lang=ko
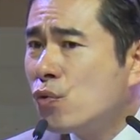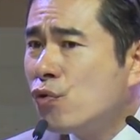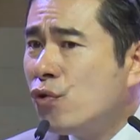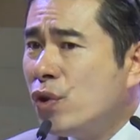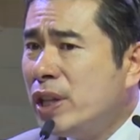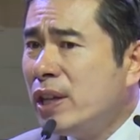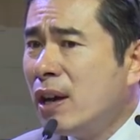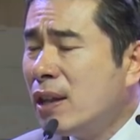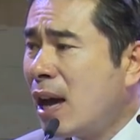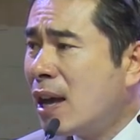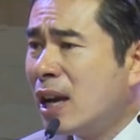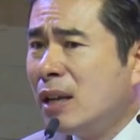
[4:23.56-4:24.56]

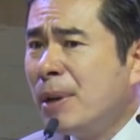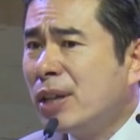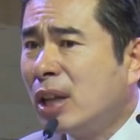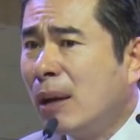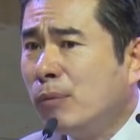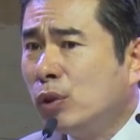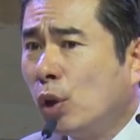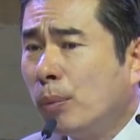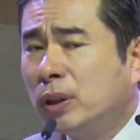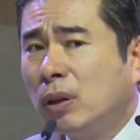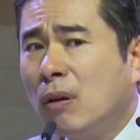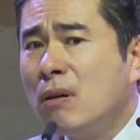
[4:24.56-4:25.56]
위대한 하나님의
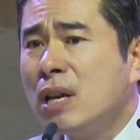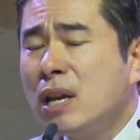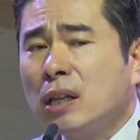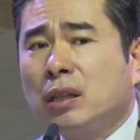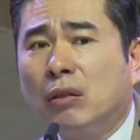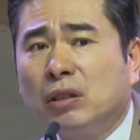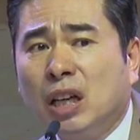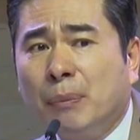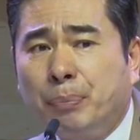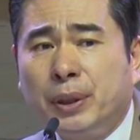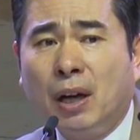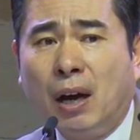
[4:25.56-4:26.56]
사람들로부터
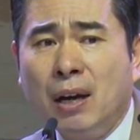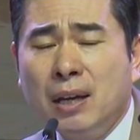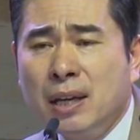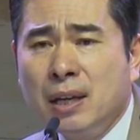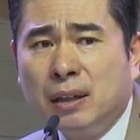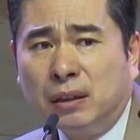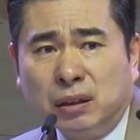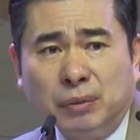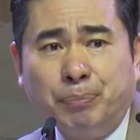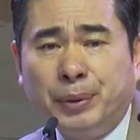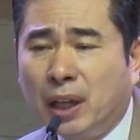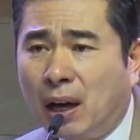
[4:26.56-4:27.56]
성령의 비가
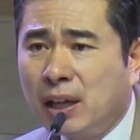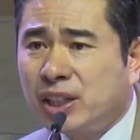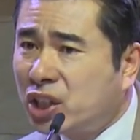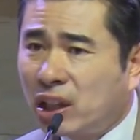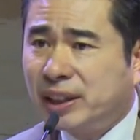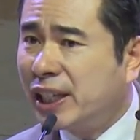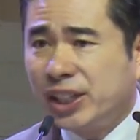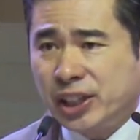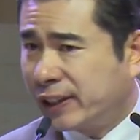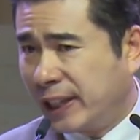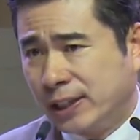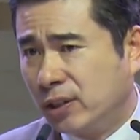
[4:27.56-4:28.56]
늦은 비가 시작되기
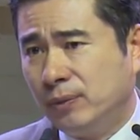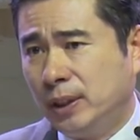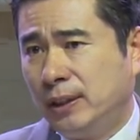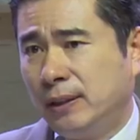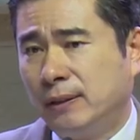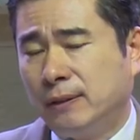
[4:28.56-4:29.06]
시작했습니다.